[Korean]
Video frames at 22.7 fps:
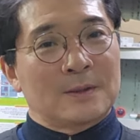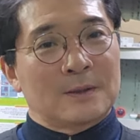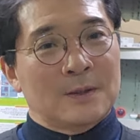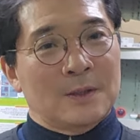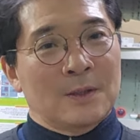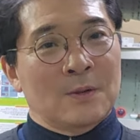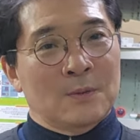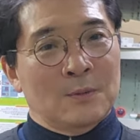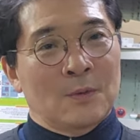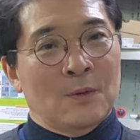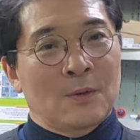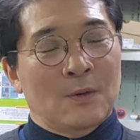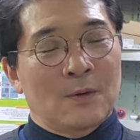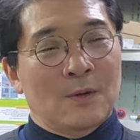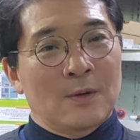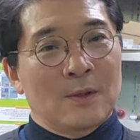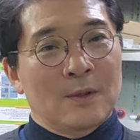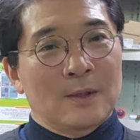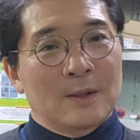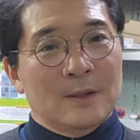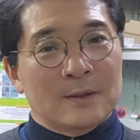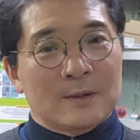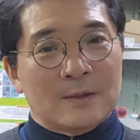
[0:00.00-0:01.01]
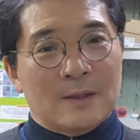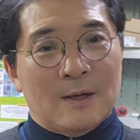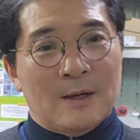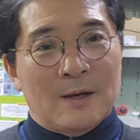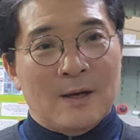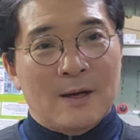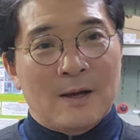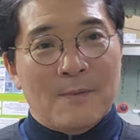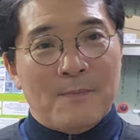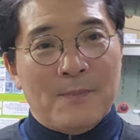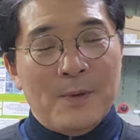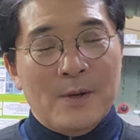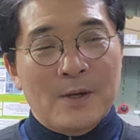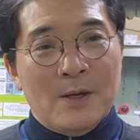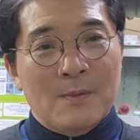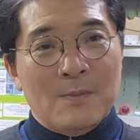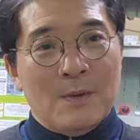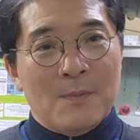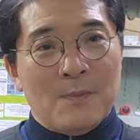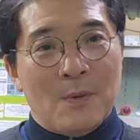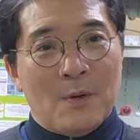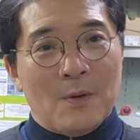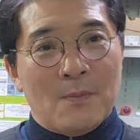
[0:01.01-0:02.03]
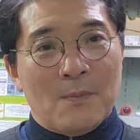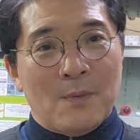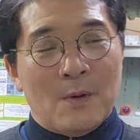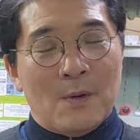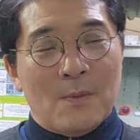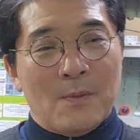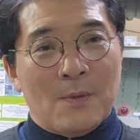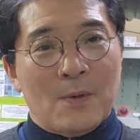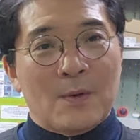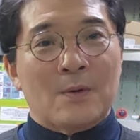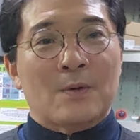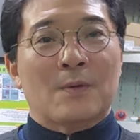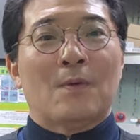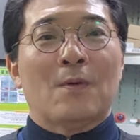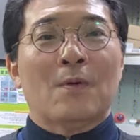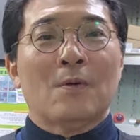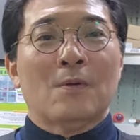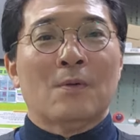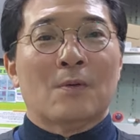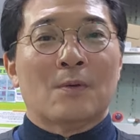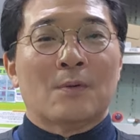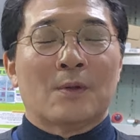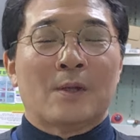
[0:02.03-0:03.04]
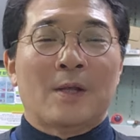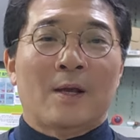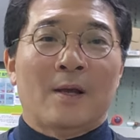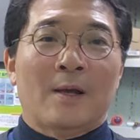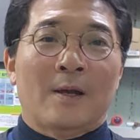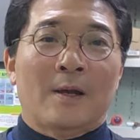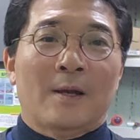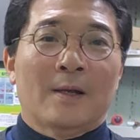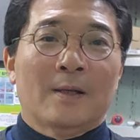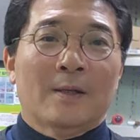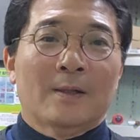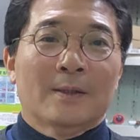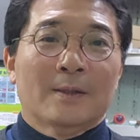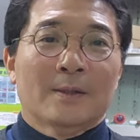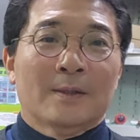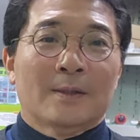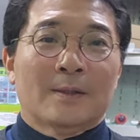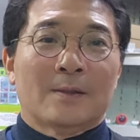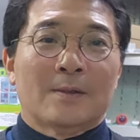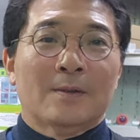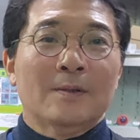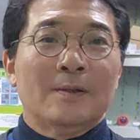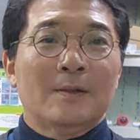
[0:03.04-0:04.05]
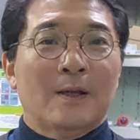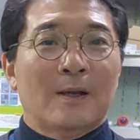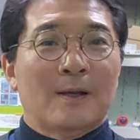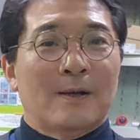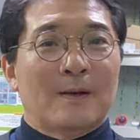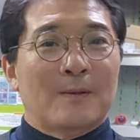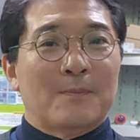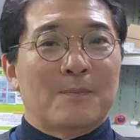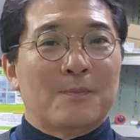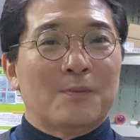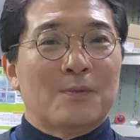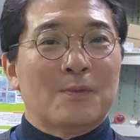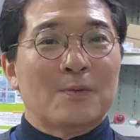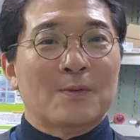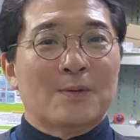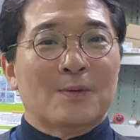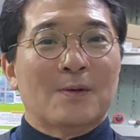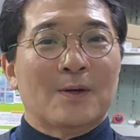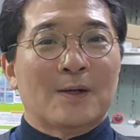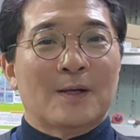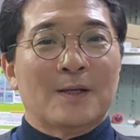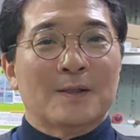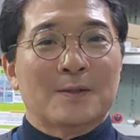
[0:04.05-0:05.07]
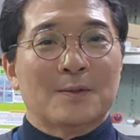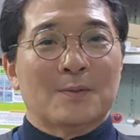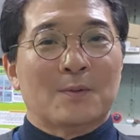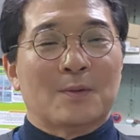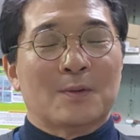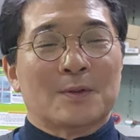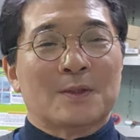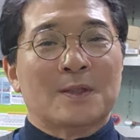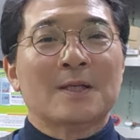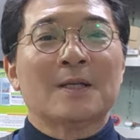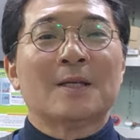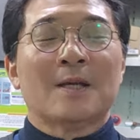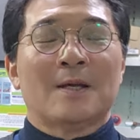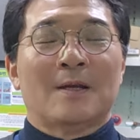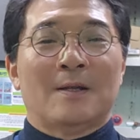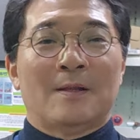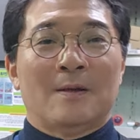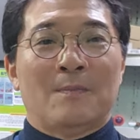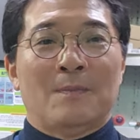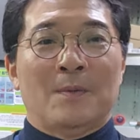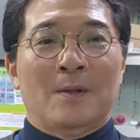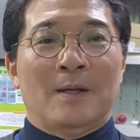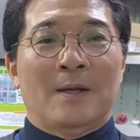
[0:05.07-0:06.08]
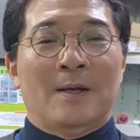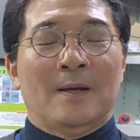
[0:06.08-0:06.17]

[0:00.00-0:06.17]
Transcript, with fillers: 정도 자 뻐끔이 뽀글뽀글 올라올 때 그때 불을 꺼가지고 식혀야 됩니다.